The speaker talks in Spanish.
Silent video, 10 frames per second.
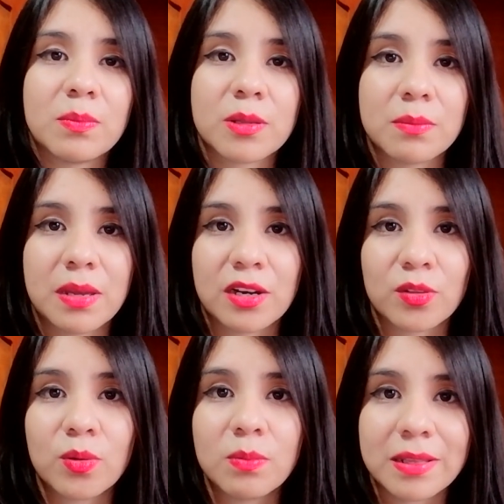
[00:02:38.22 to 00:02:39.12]
el primer
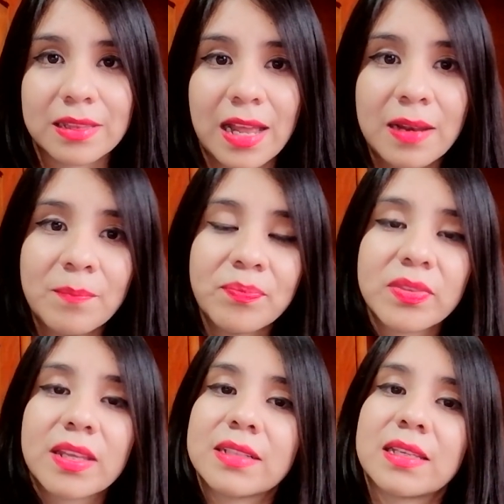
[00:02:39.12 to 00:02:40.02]
documental
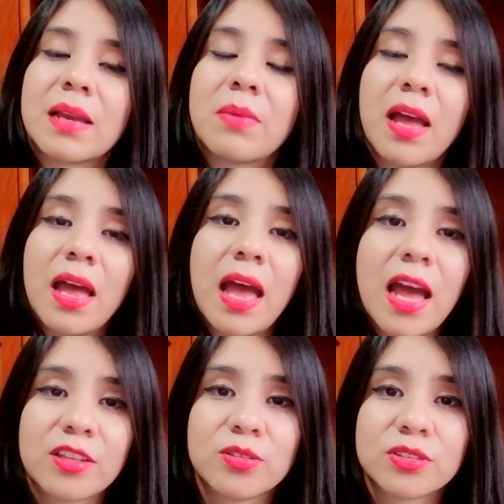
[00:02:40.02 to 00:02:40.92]
que se llama
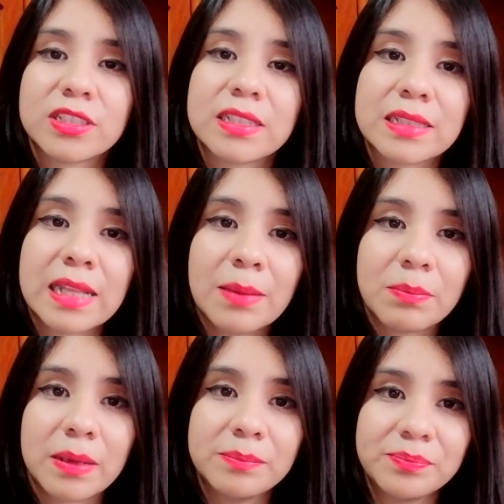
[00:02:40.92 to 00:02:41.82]

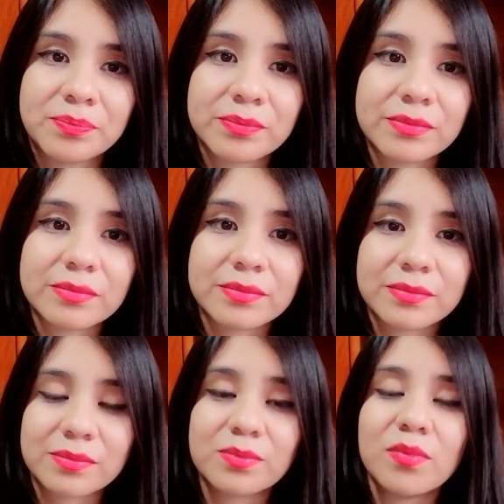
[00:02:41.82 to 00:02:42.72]
Ayotzinapa,
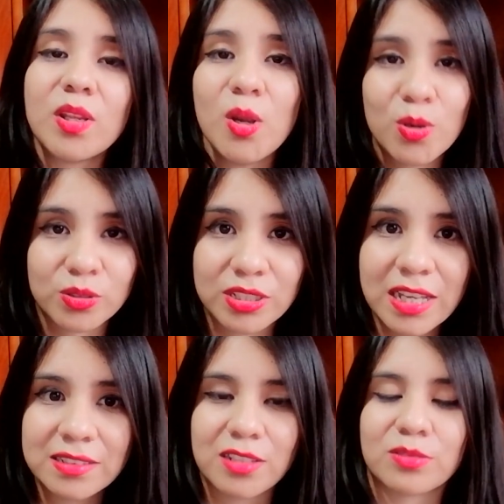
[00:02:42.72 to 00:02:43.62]
los
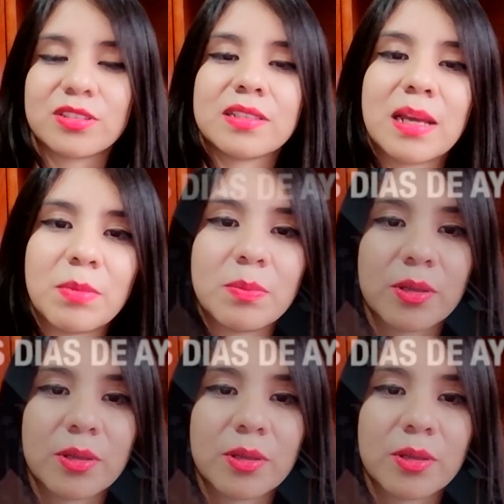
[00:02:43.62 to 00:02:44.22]
días de Ayotzinapa,